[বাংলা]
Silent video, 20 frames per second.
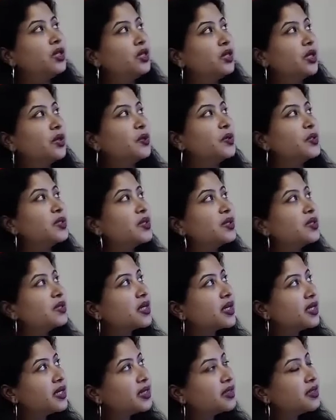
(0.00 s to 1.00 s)
দেখো
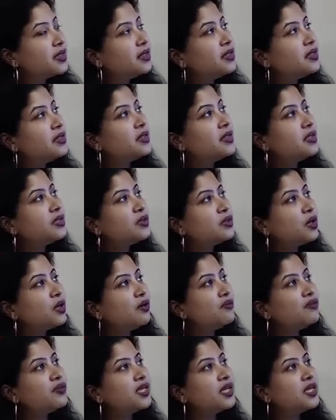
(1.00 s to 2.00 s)
ক্যারেক্টারিস্টিক্স
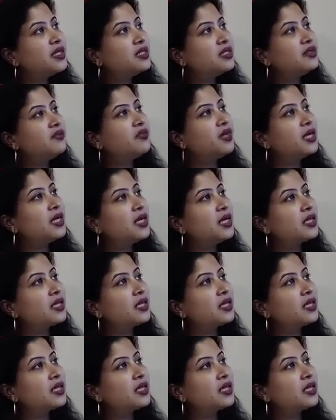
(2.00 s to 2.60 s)
অফ সায়েন্টিফিক